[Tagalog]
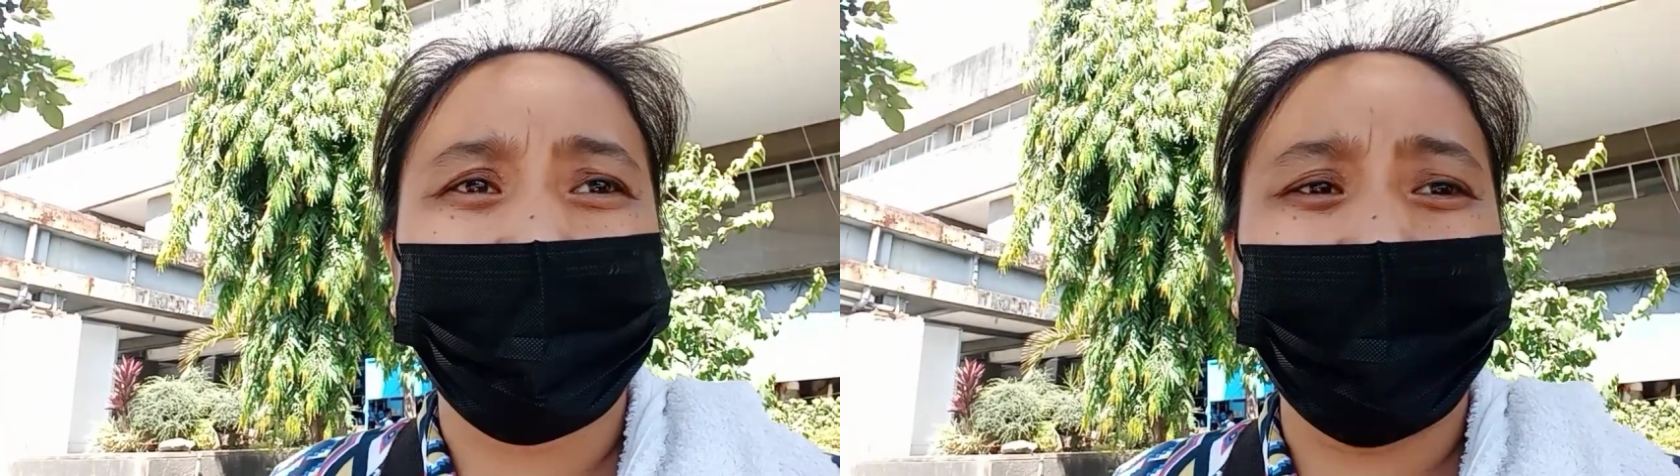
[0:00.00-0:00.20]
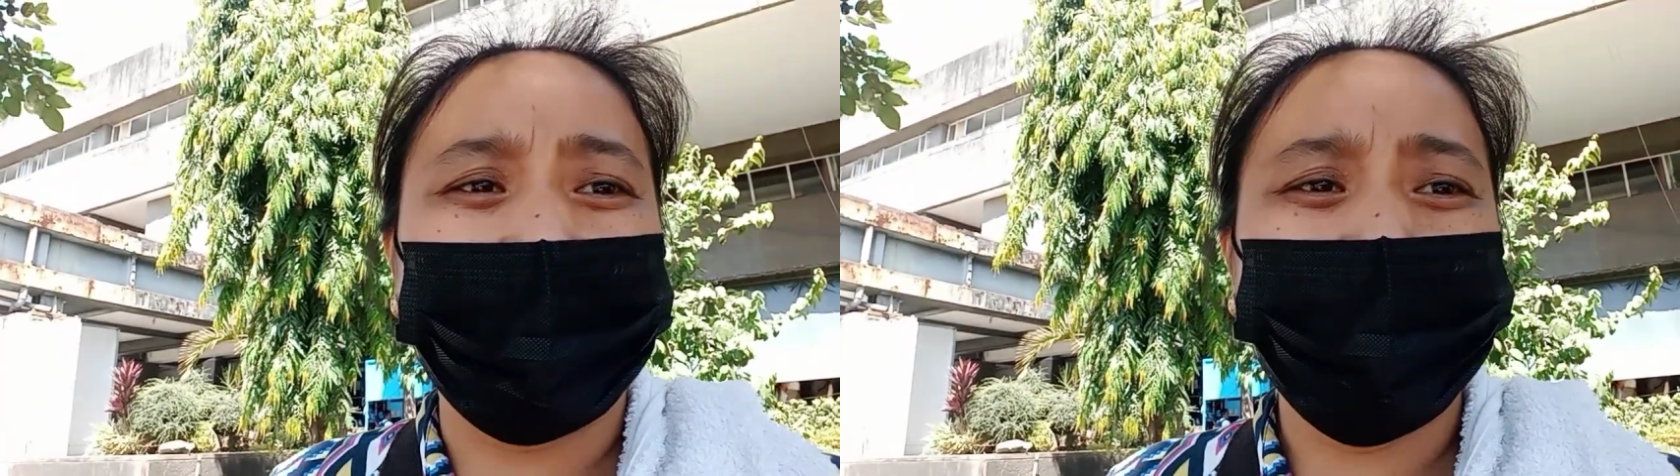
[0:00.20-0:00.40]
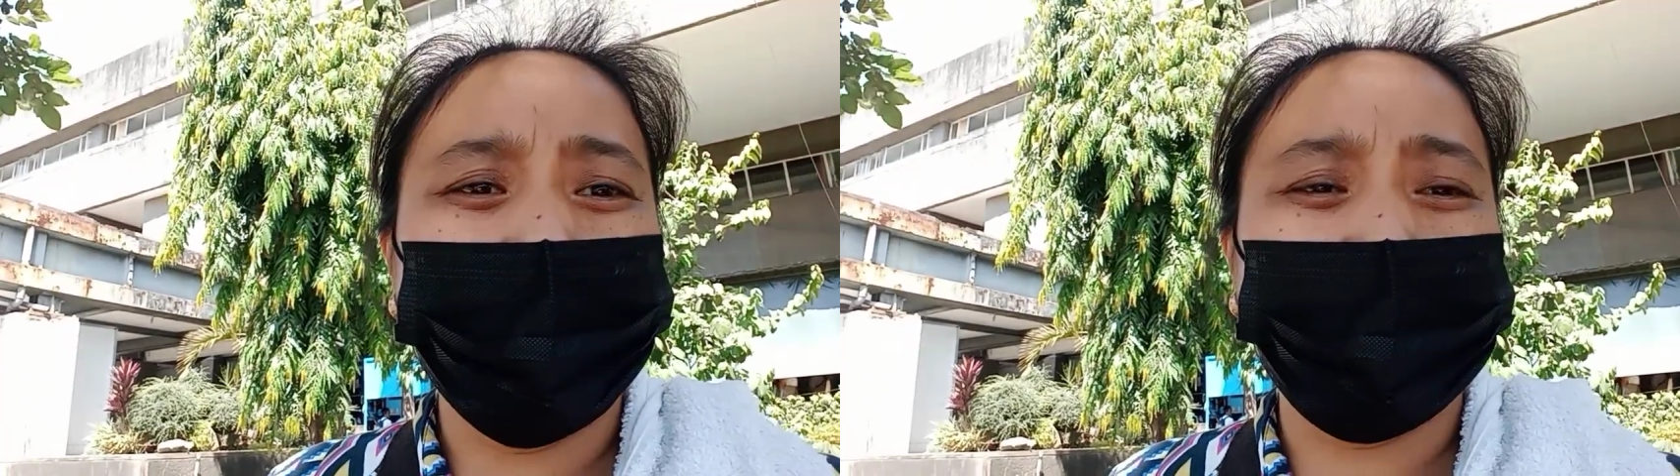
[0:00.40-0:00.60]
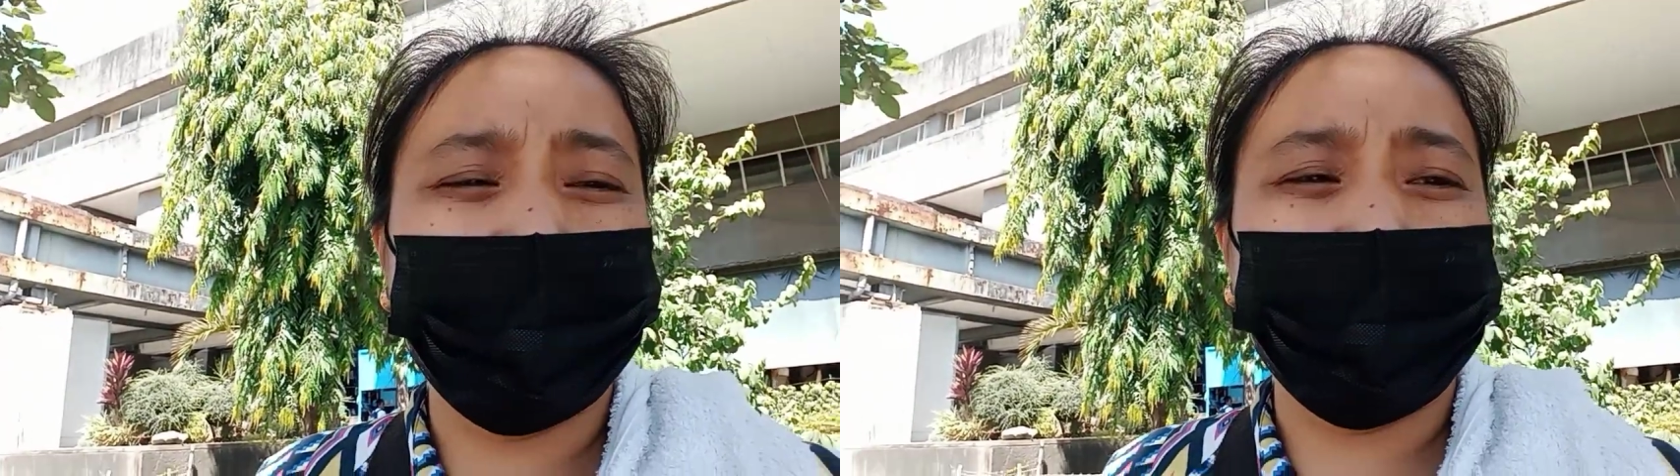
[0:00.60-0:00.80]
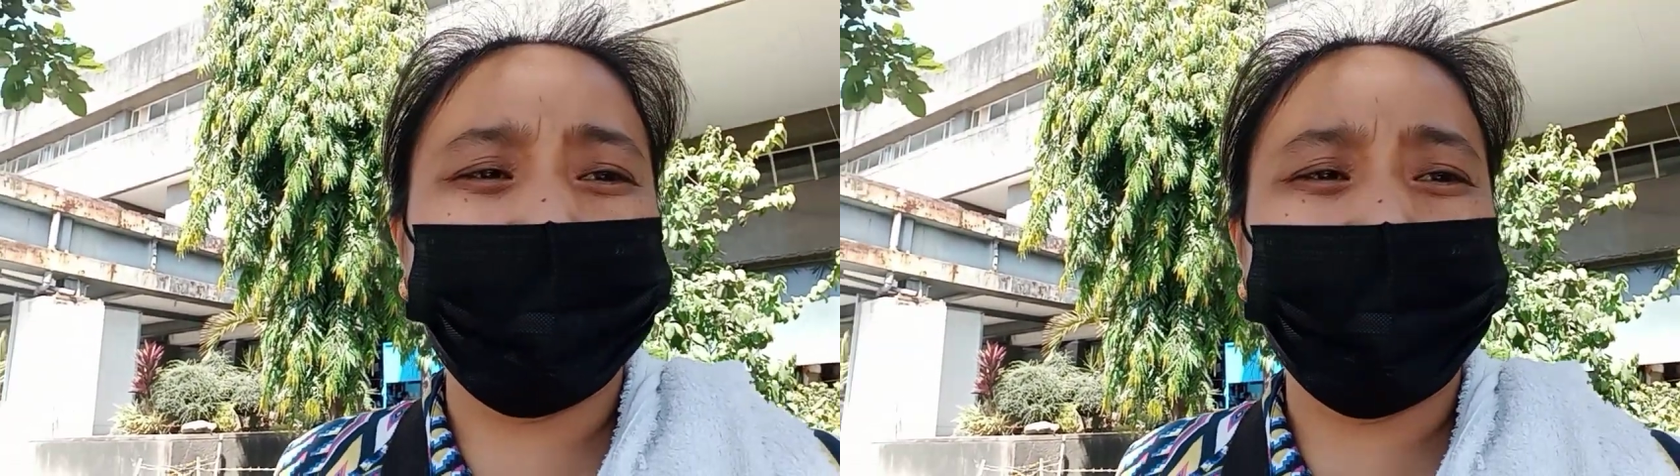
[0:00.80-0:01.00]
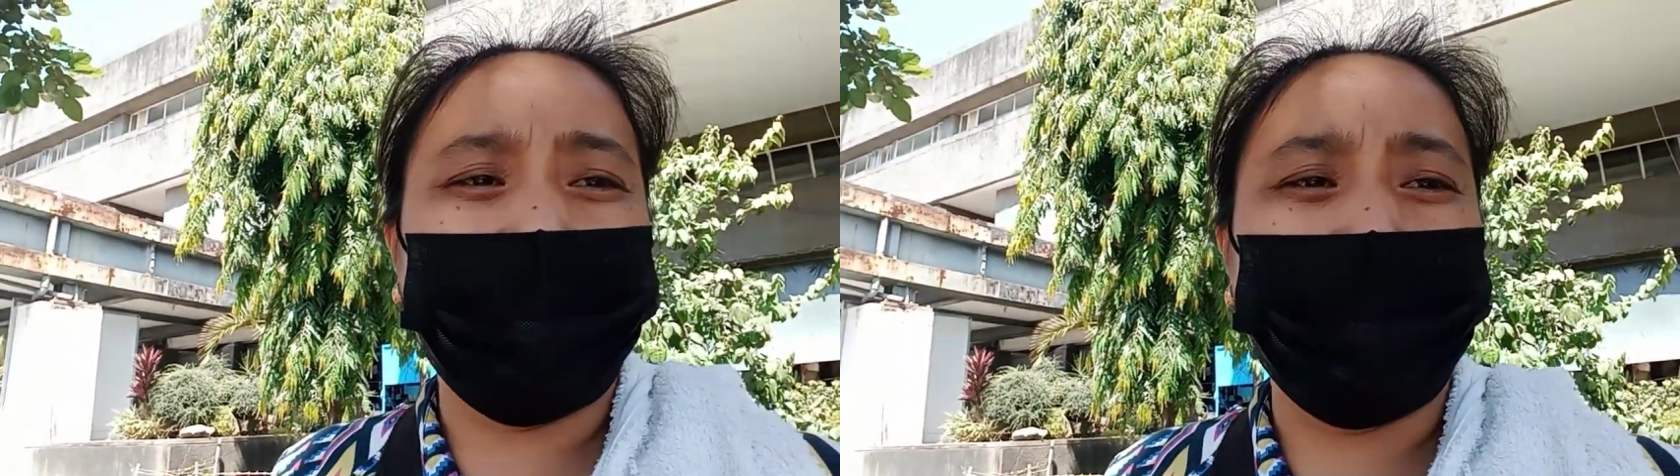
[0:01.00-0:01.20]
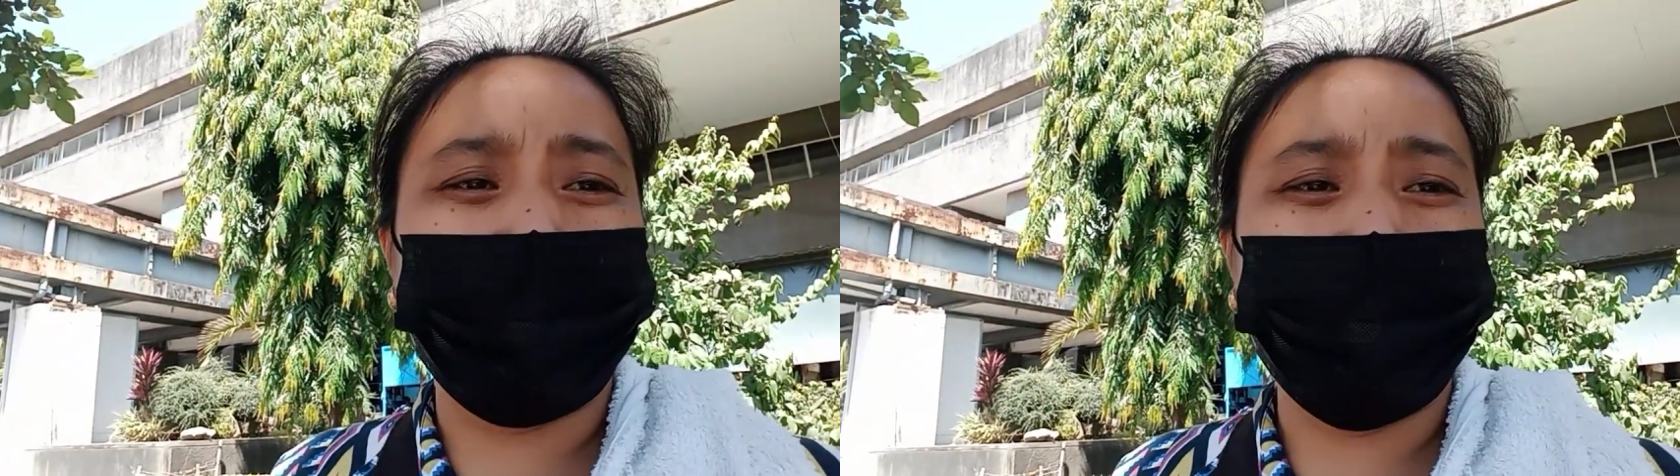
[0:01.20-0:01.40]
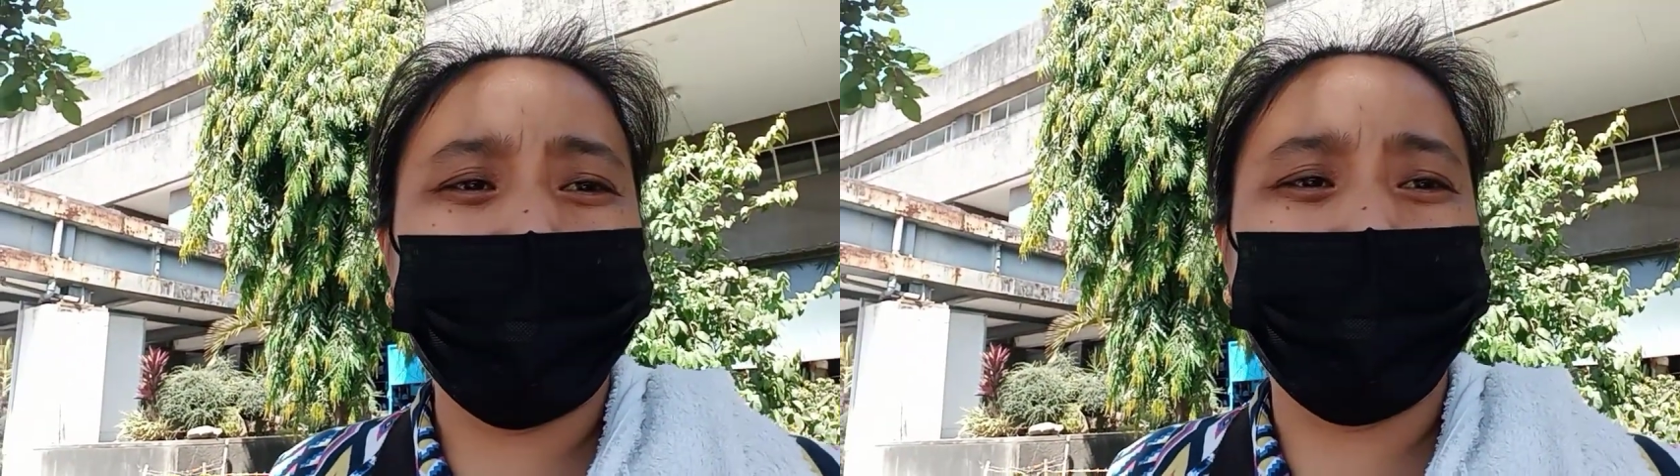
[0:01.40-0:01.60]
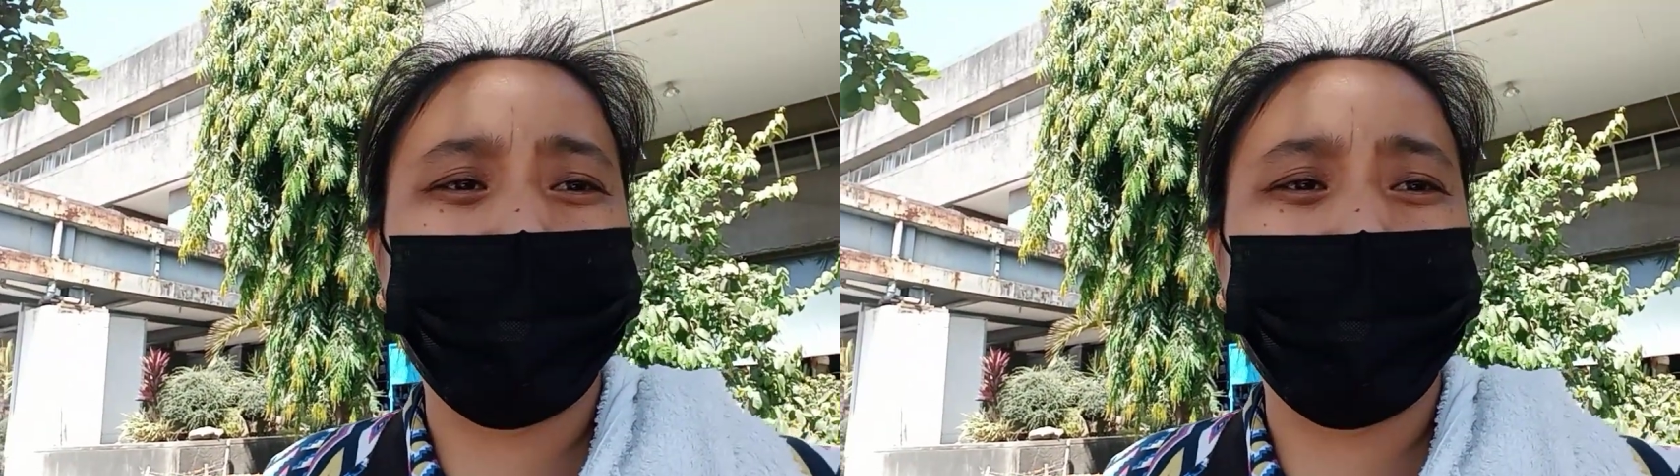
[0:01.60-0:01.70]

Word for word: na ano nataranta ako